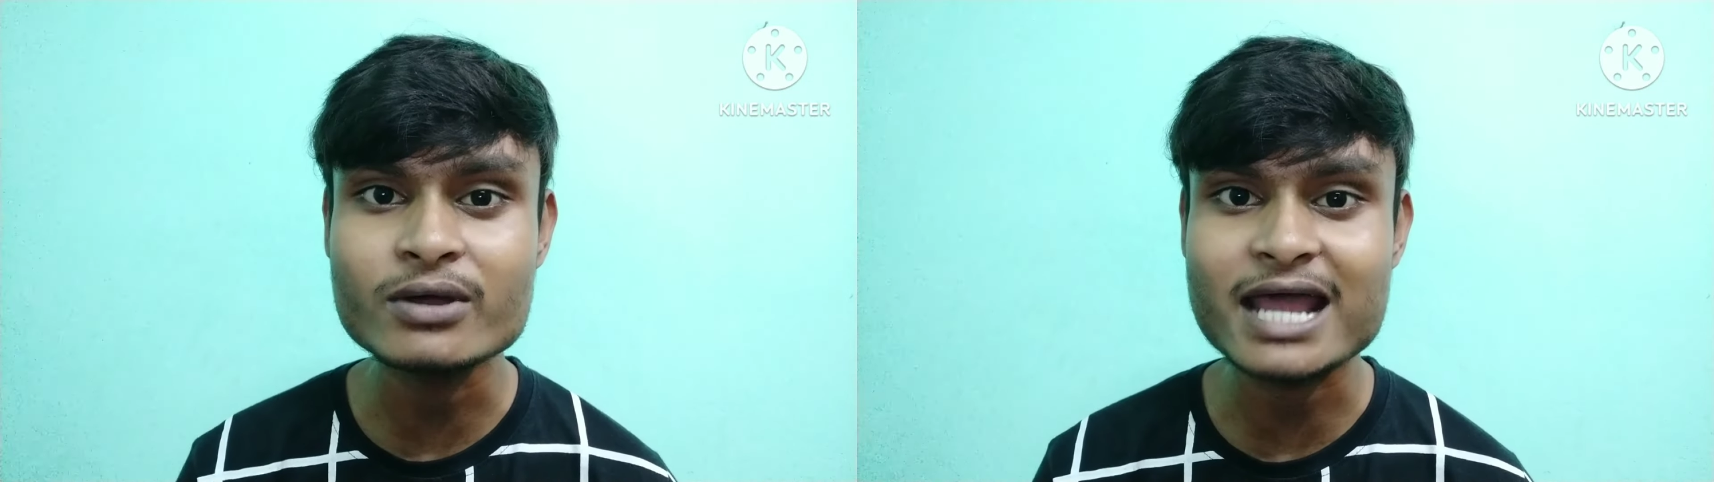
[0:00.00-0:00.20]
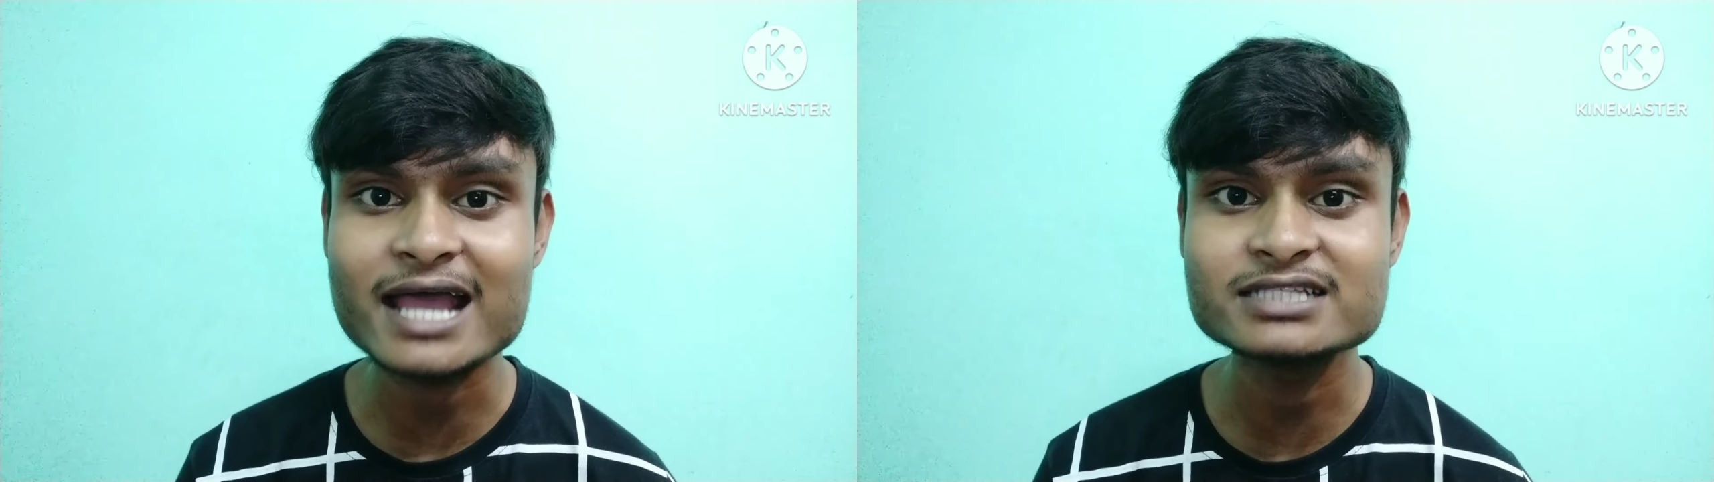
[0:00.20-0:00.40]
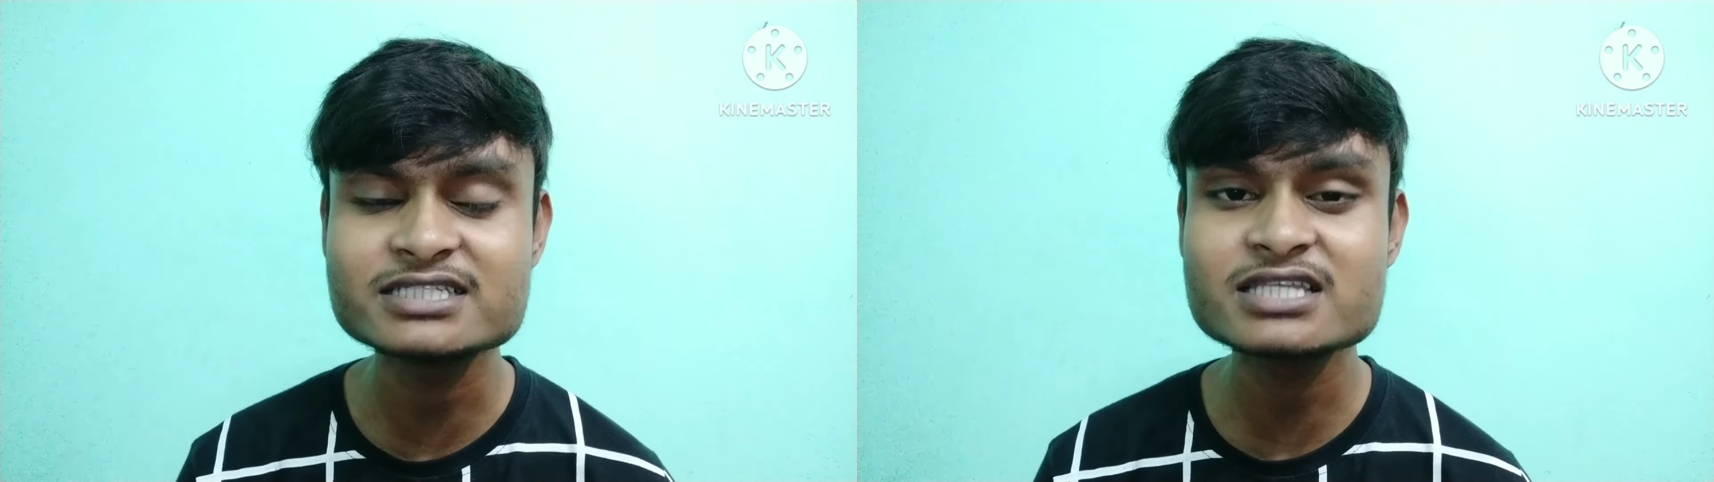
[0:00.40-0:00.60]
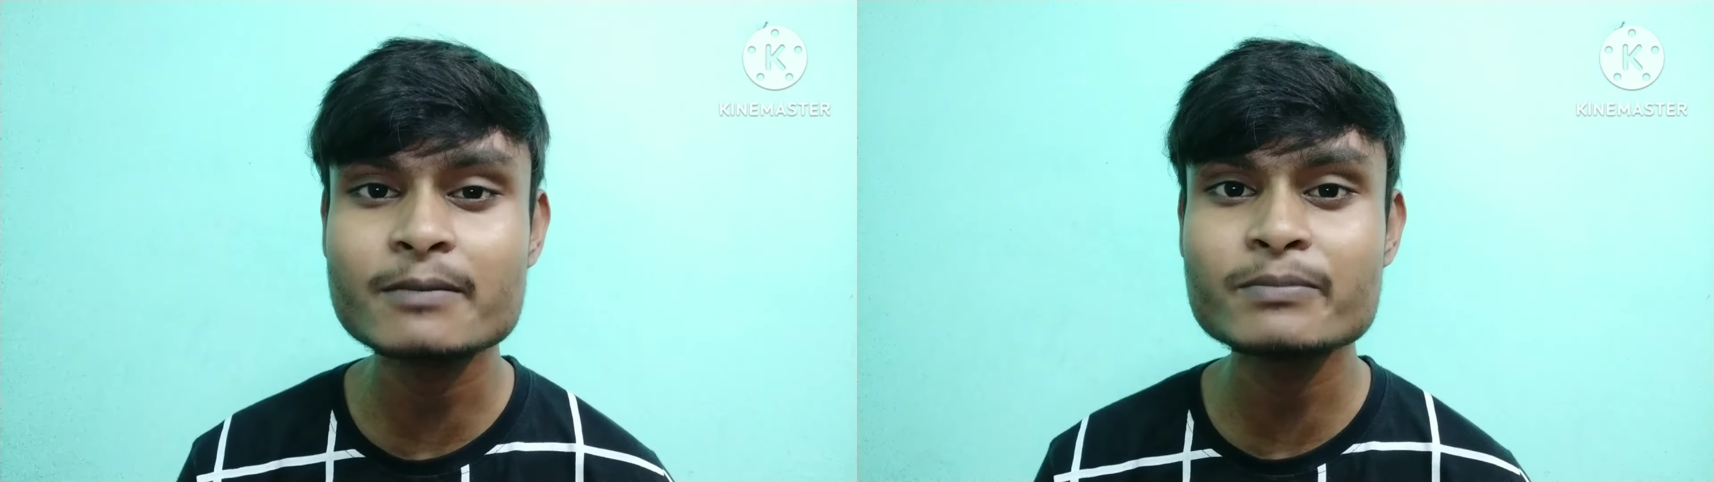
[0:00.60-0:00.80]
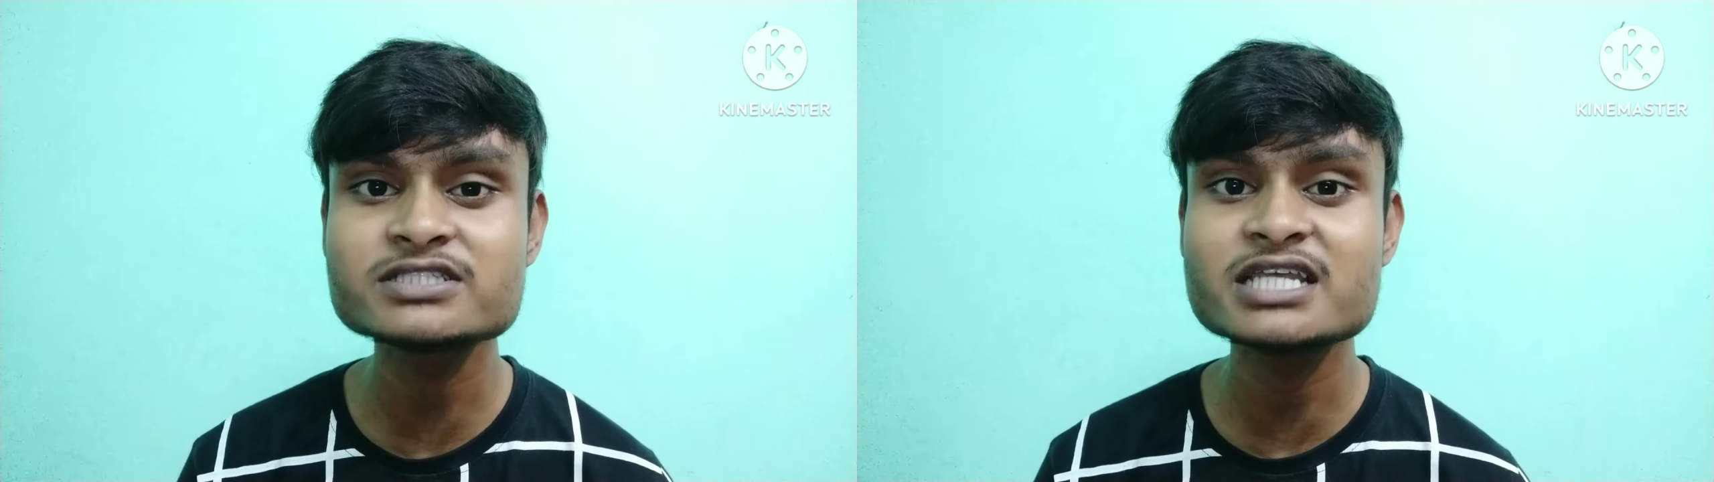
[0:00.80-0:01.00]
हो रहा है जिसके
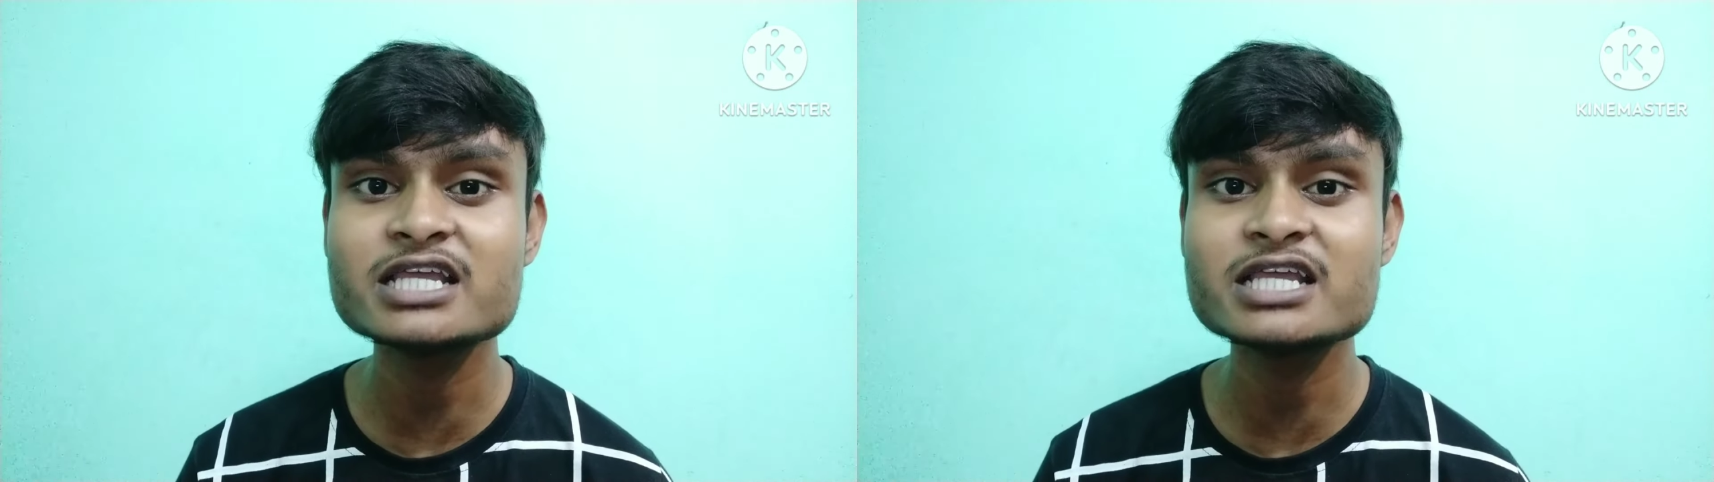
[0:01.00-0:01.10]
पीछे